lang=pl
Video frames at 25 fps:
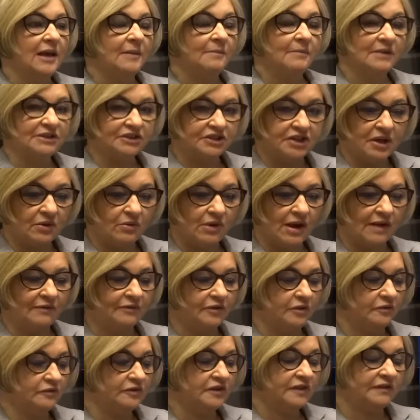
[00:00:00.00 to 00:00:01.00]
marszałka
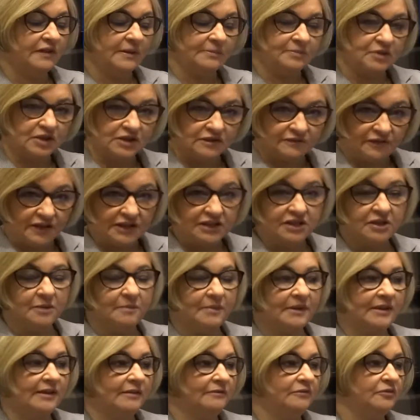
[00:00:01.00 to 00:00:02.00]
województwa, przez właśnie
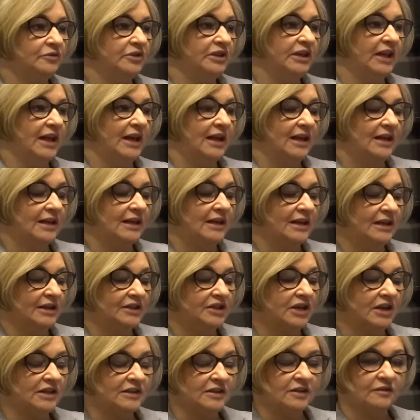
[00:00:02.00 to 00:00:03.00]
pana wójta
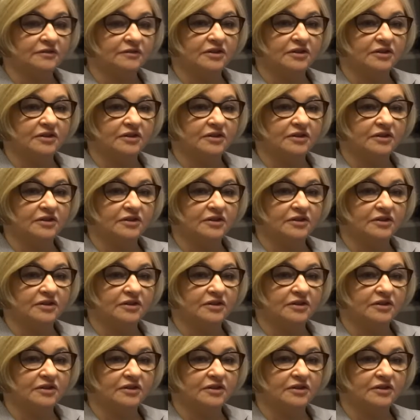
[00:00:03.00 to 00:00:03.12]
Leszka